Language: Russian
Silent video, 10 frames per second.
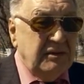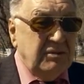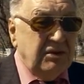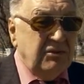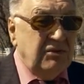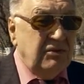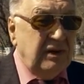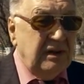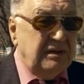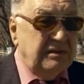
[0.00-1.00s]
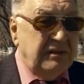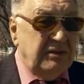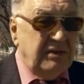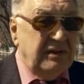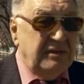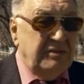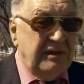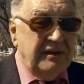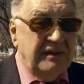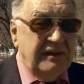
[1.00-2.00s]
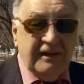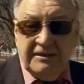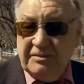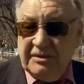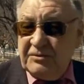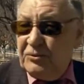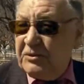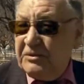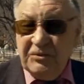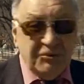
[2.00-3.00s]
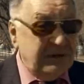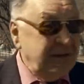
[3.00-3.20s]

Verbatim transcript: Мы тут гуляли с своими детьми а теперь с внуками уже